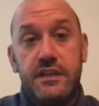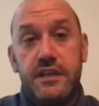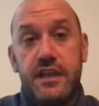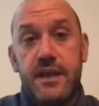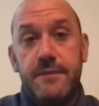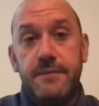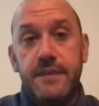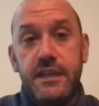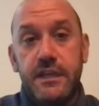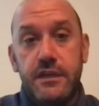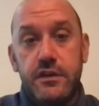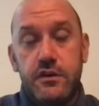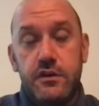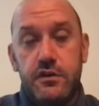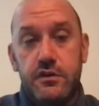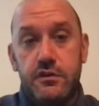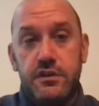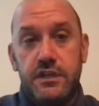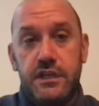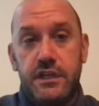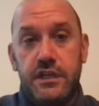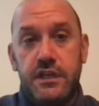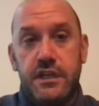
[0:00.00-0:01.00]

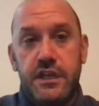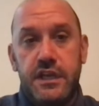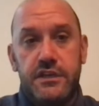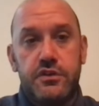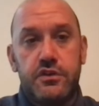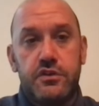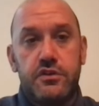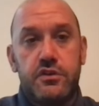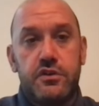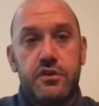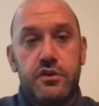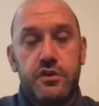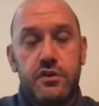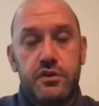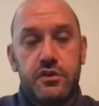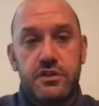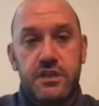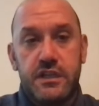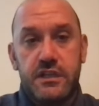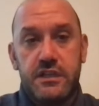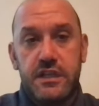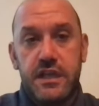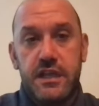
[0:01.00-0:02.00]
camino y
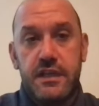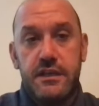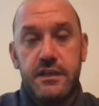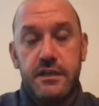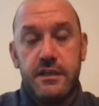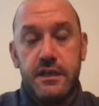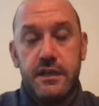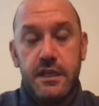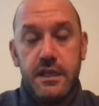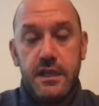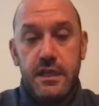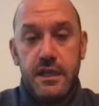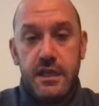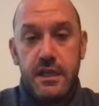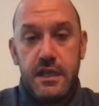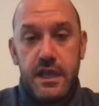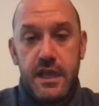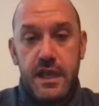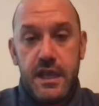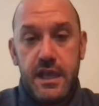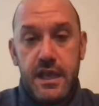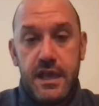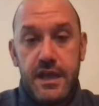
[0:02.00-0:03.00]
ellos están
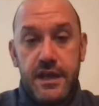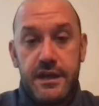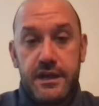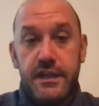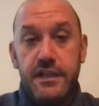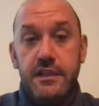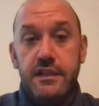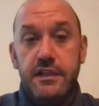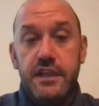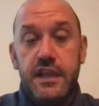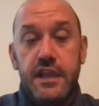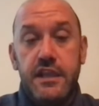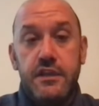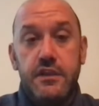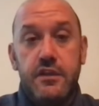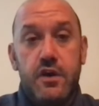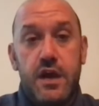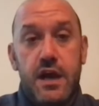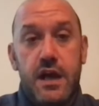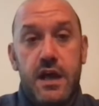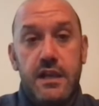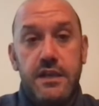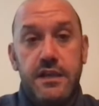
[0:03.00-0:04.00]
eh,
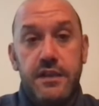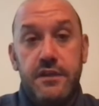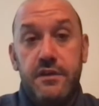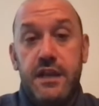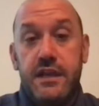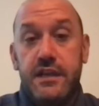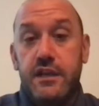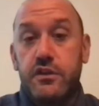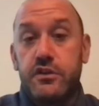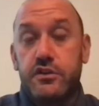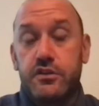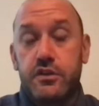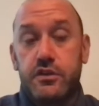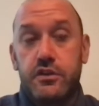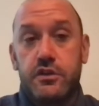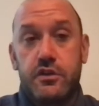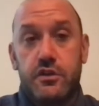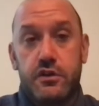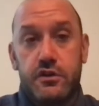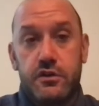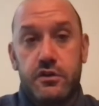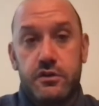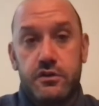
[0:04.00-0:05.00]
rindiendo al nivel que
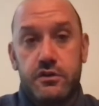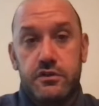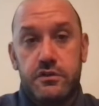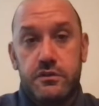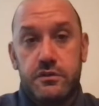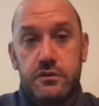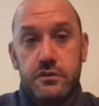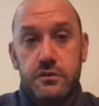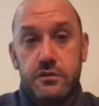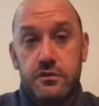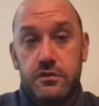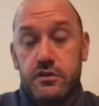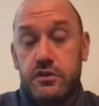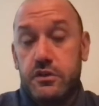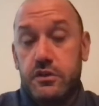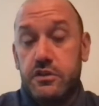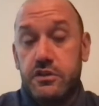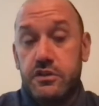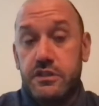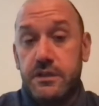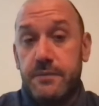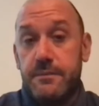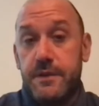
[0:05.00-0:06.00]
nosotros,
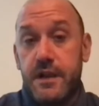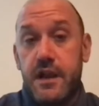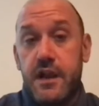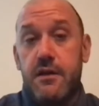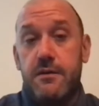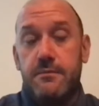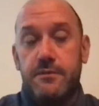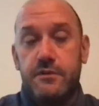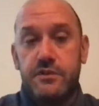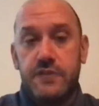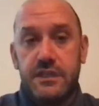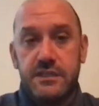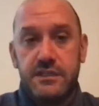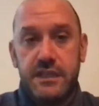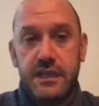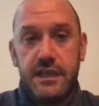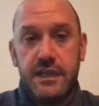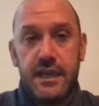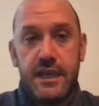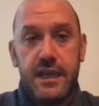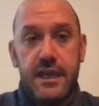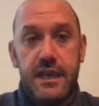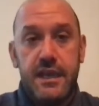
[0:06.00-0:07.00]
nosotros esperábamos.
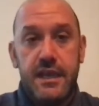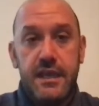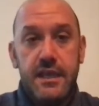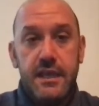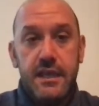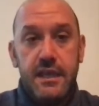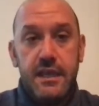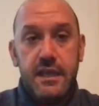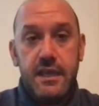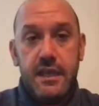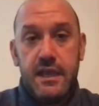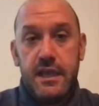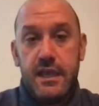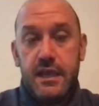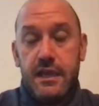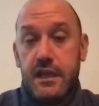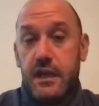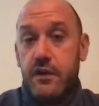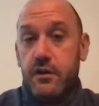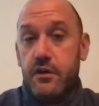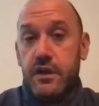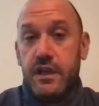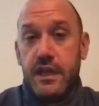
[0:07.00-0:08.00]
Así que eh,
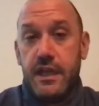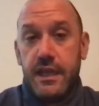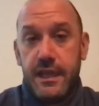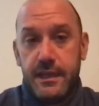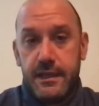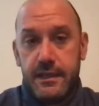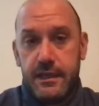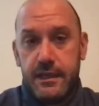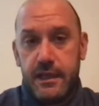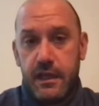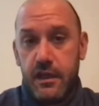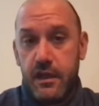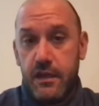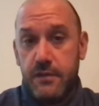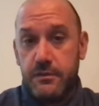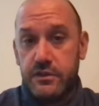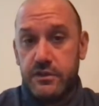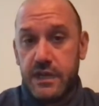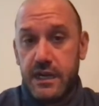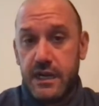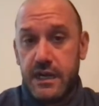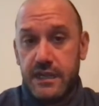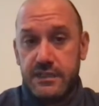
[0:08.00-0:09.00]
creo que,
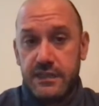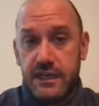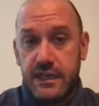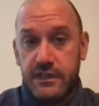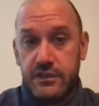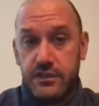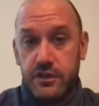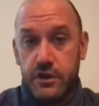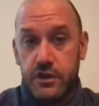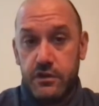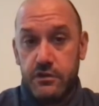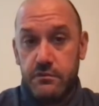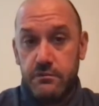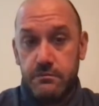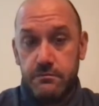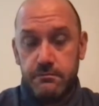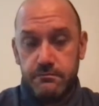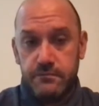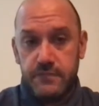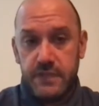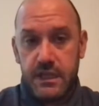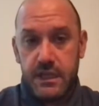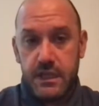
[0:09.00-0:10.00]
debemos ser la
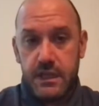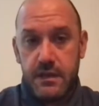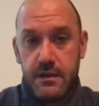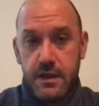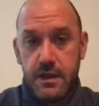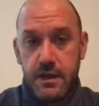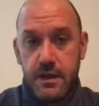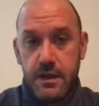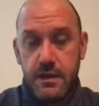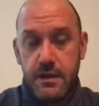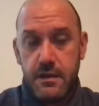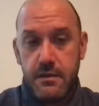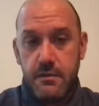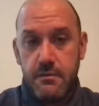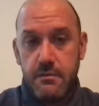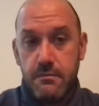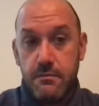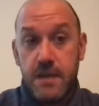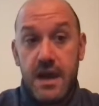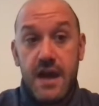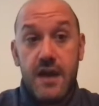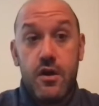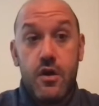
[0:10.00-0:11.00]
selección eh,
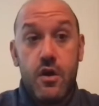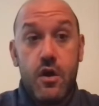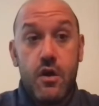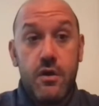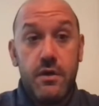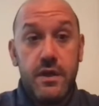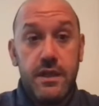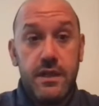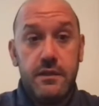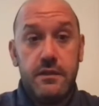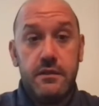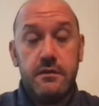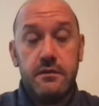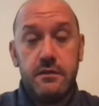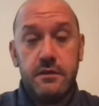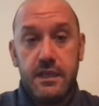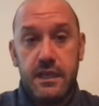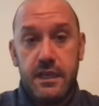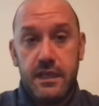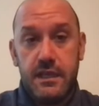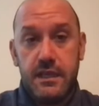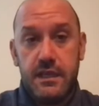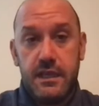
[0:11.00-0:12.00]
más joven
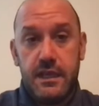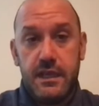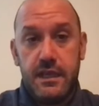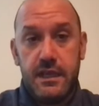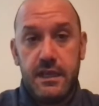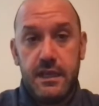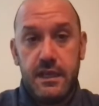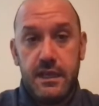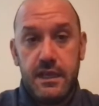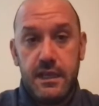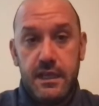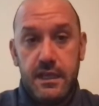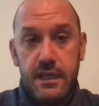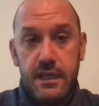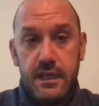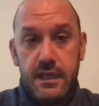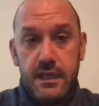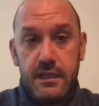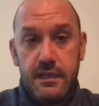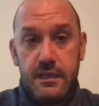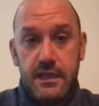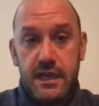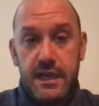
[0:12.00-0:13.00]
de,
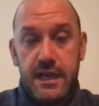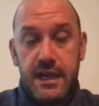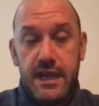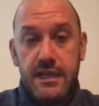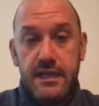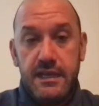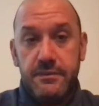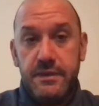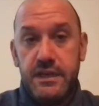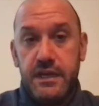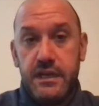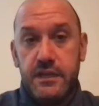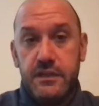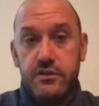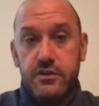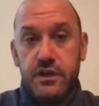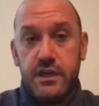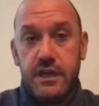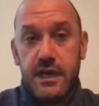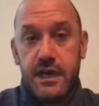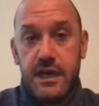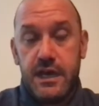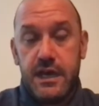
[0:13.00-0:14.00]
la
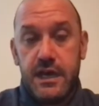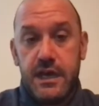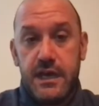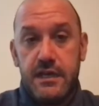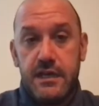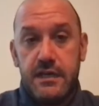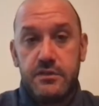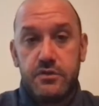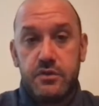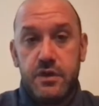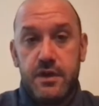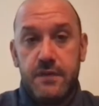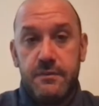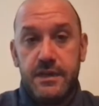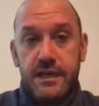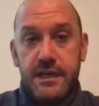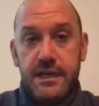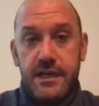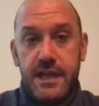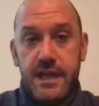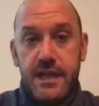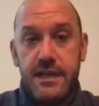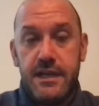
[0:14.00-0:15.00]
eliminatoria
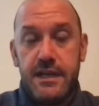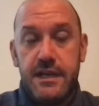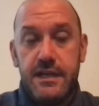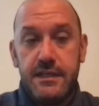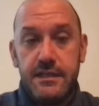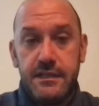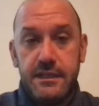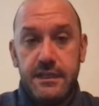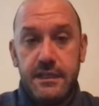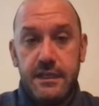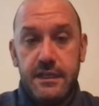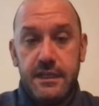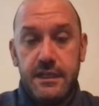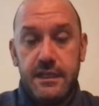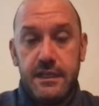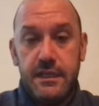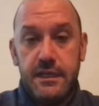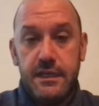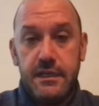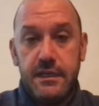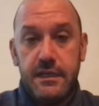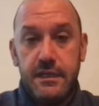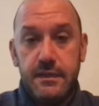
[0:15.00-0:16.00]
sudamericana. Seguramente, y, sí,
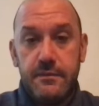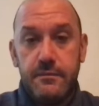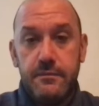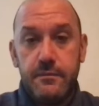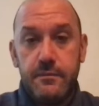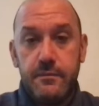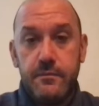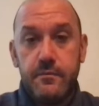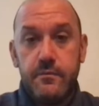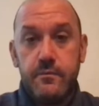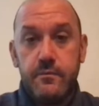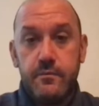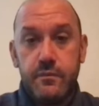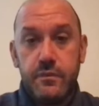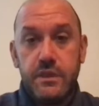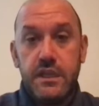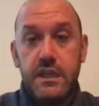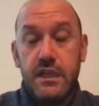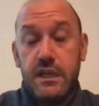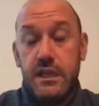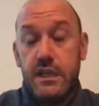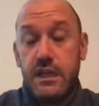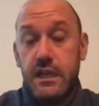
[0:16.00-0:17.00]
sí.
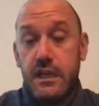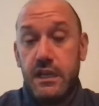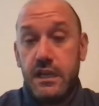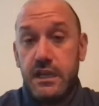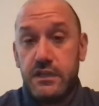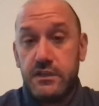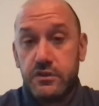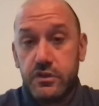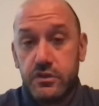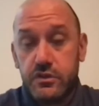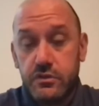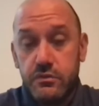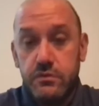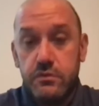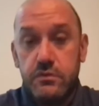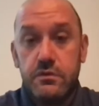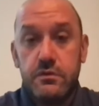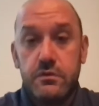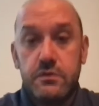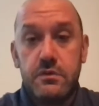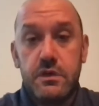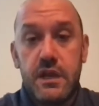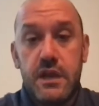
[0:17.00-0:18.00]
Y, eso es
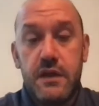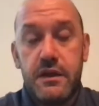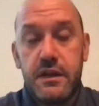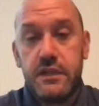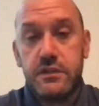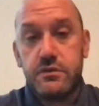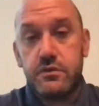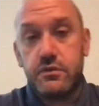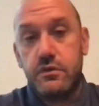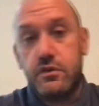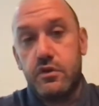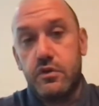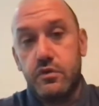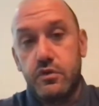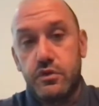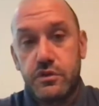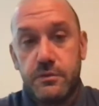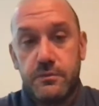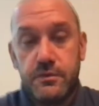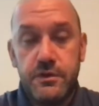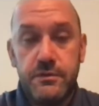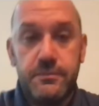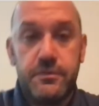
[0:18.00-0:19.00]
un, la verdad, es un
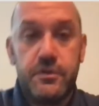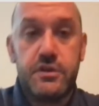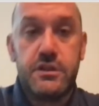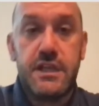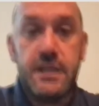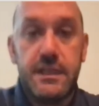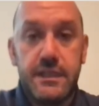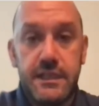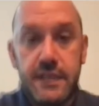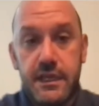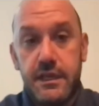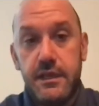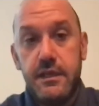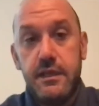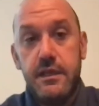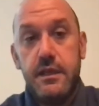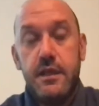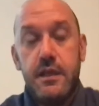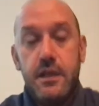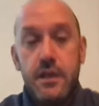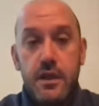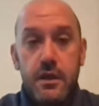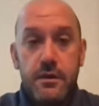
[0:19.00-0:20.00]
orgullo muy importante
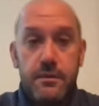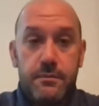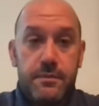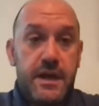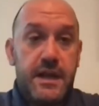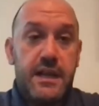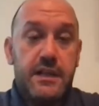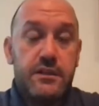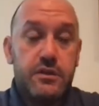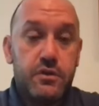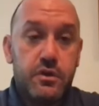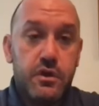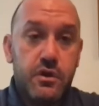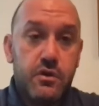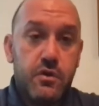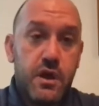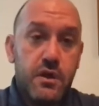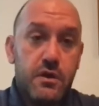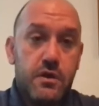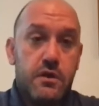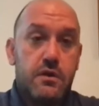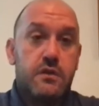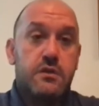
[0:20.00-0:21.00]
para todo
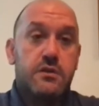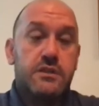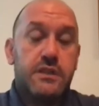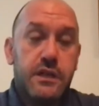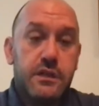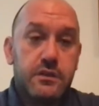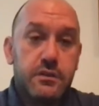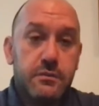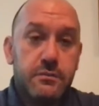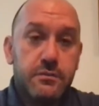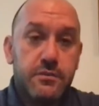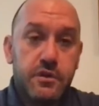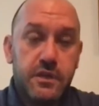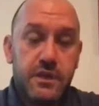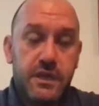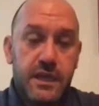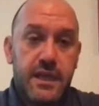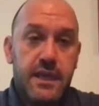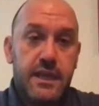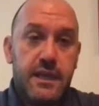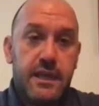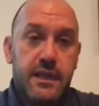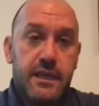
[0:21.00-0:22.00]
Ecuador, ¿no es cierto?
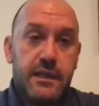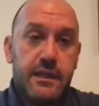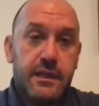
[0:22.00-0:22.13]
Porque